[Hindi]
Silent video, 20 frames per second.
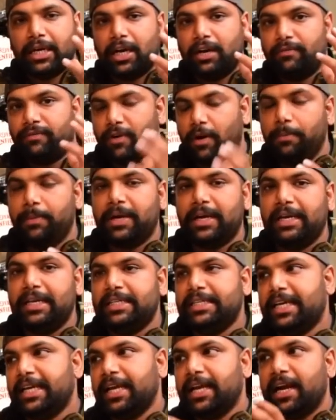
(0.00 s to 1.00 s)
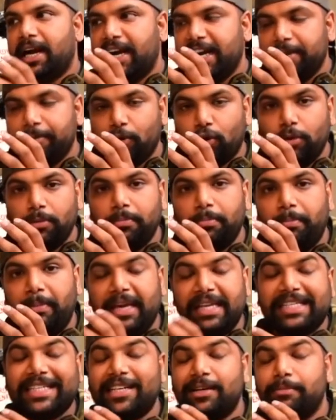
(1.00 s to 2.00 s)
कंफर्म कर लीजिए कि गाड़ी में कोई
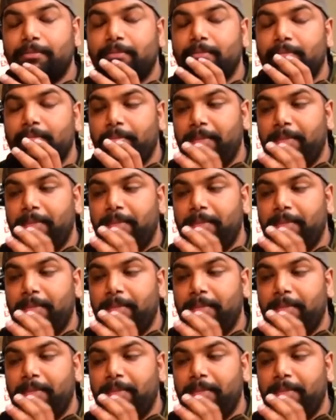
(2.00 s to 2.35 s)
मेजर